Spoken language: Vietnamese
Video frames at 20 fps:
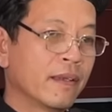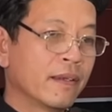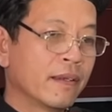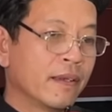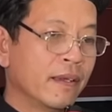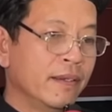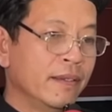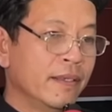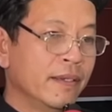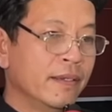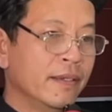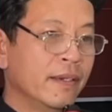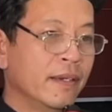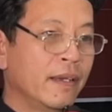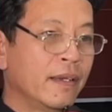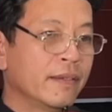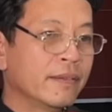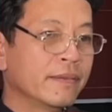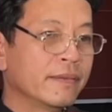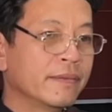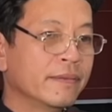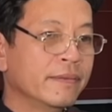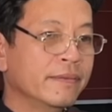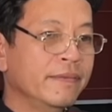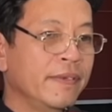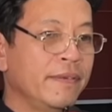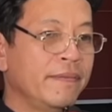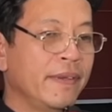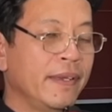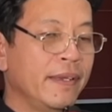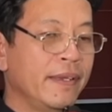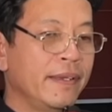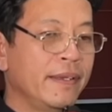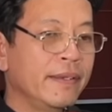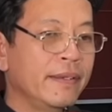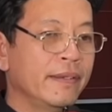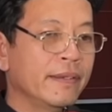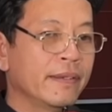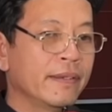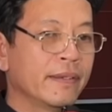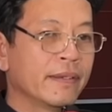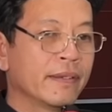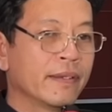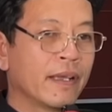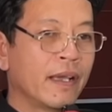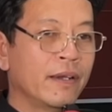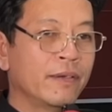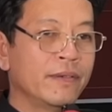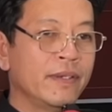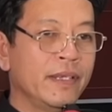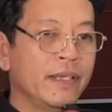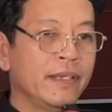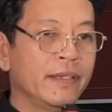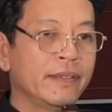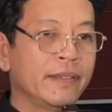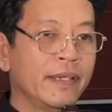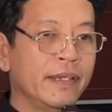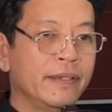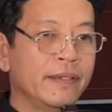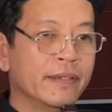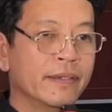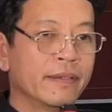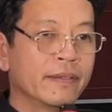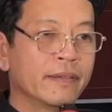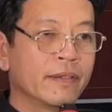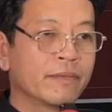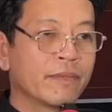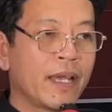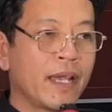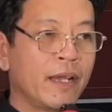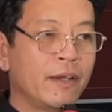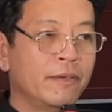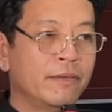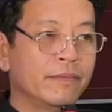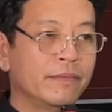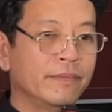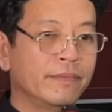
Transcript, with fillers: Kính thưa quý vị cao niên kỹ trưởng trong đạo.